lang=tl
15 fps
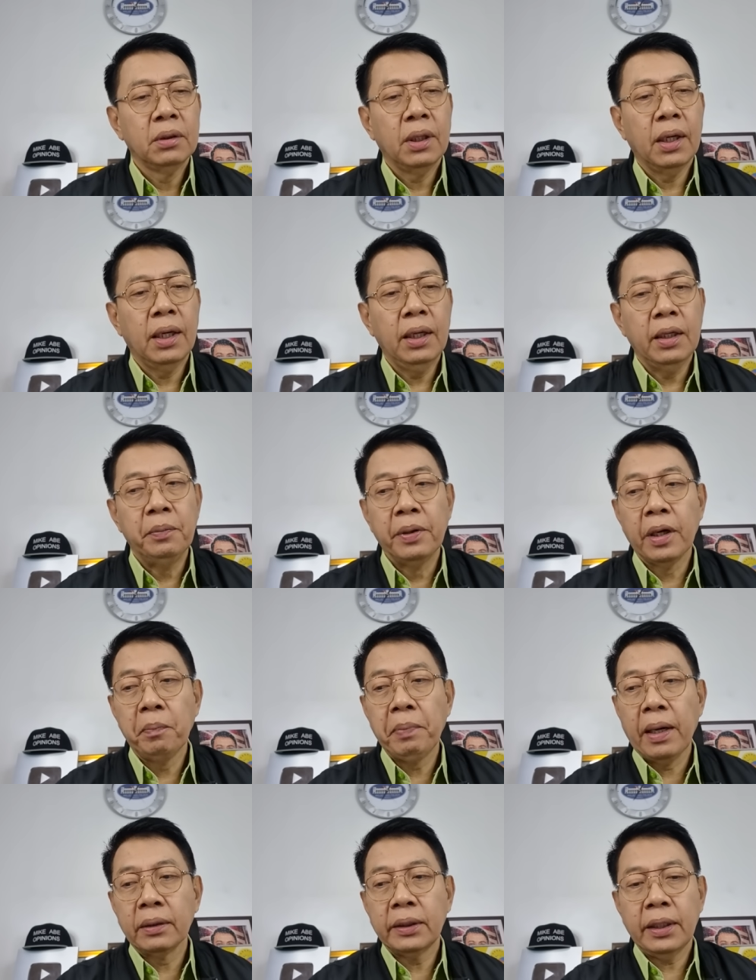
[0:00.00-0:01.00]
Ha? Liberal
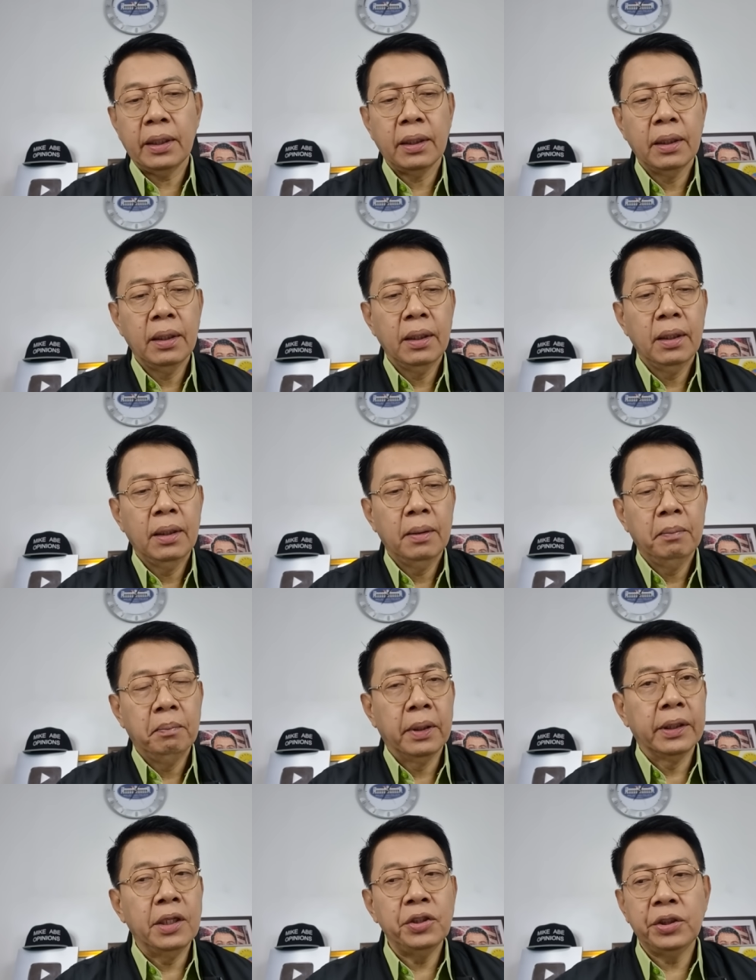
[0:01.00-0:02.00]
Party.
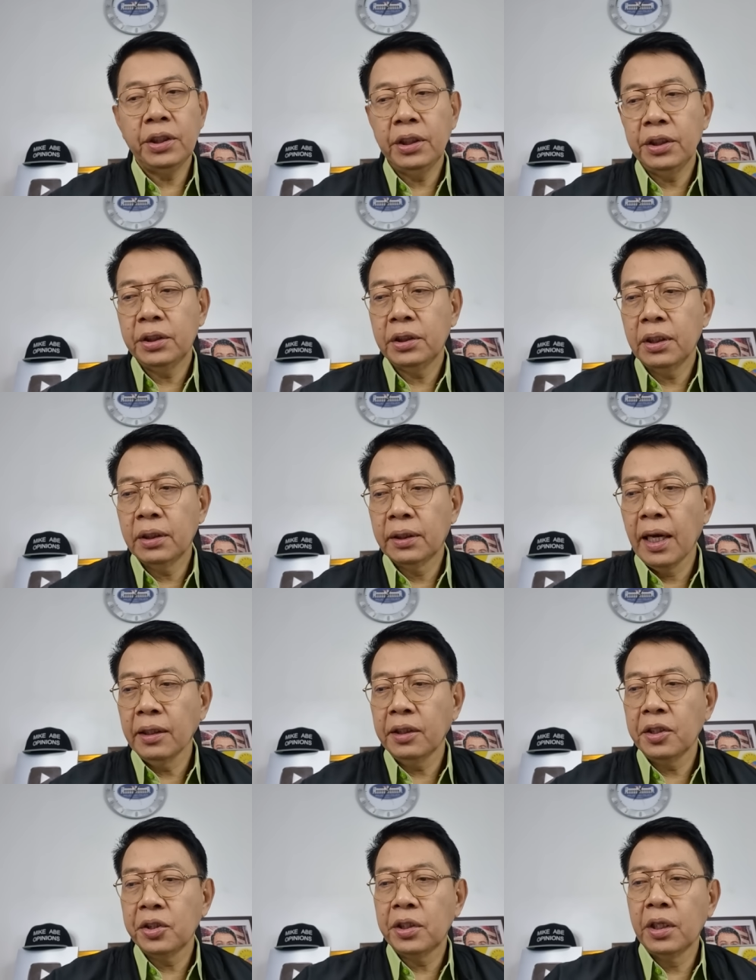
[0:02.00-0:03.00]
Maging si, si
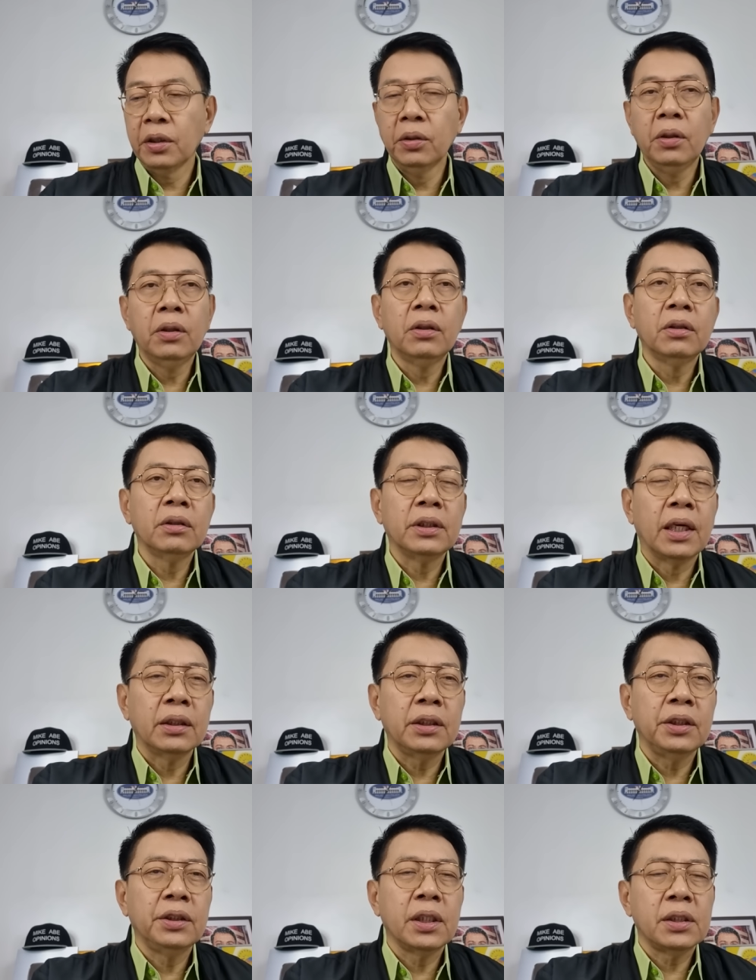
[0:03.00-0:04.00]
dating senador,
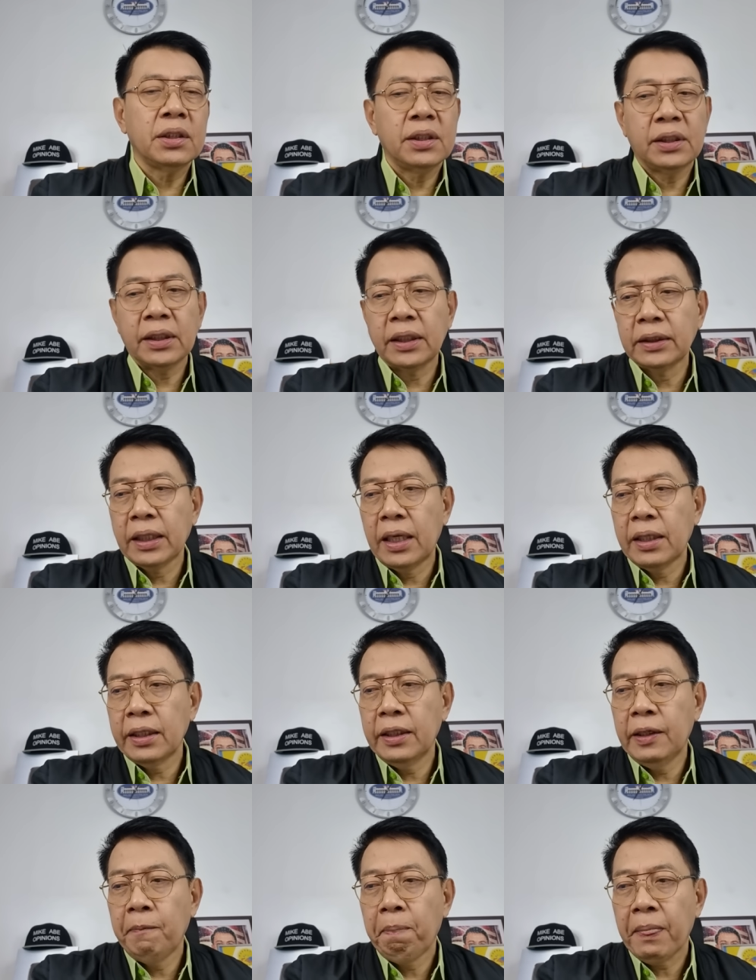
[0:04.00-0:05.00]
dating Justice
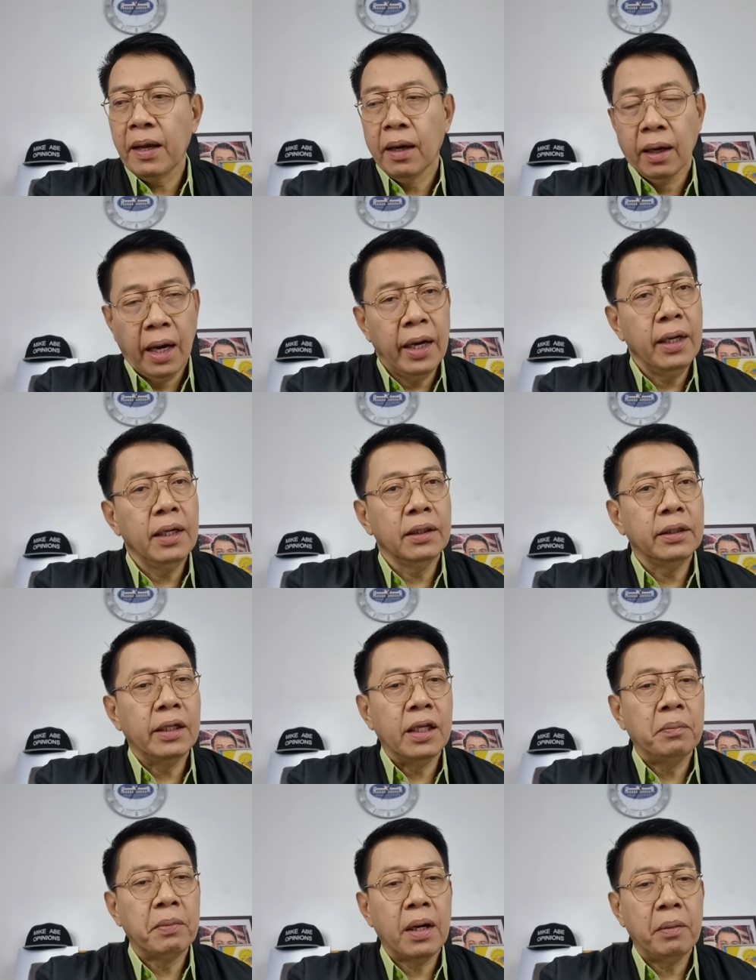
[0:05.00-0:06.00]
Secretary Laila De
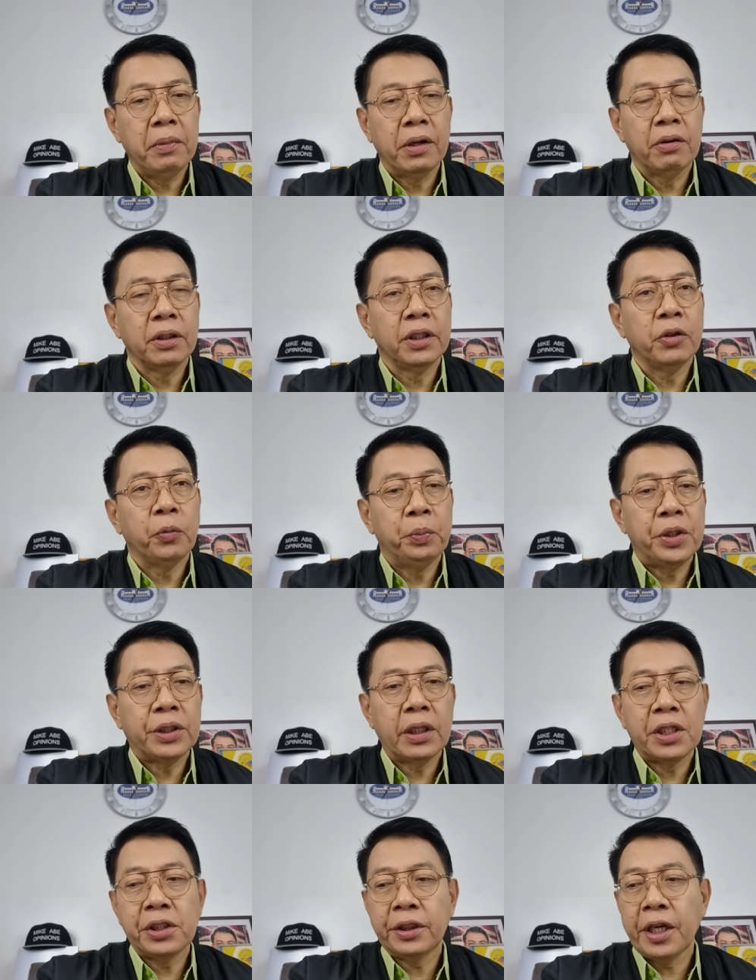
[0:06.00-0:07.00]
Lima, mayroon ding
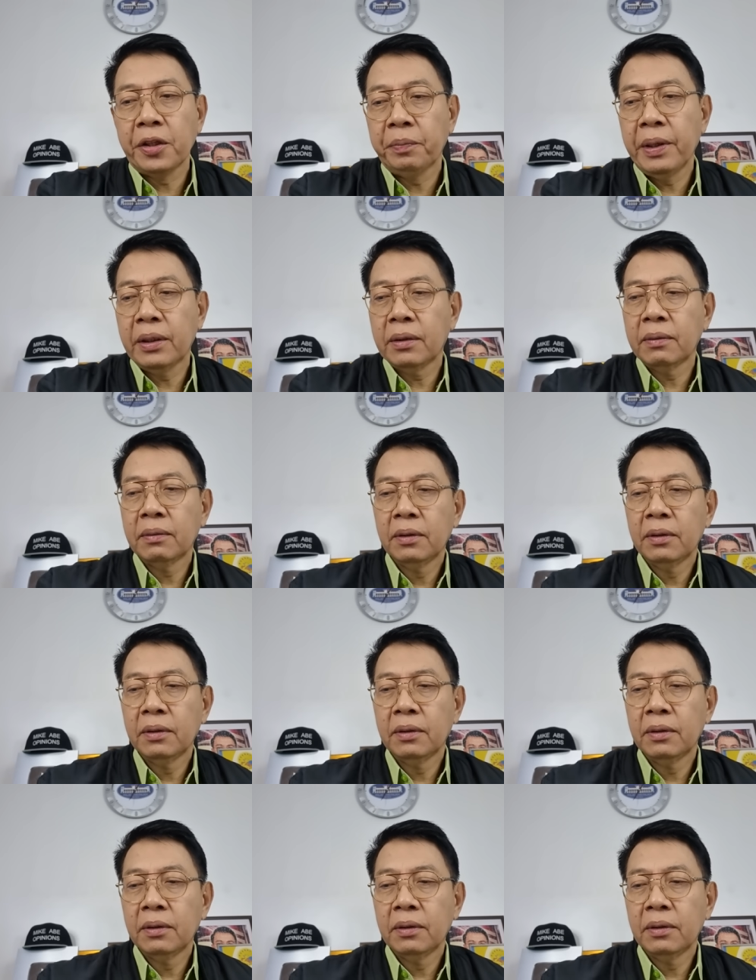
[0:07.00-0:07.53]
official statement.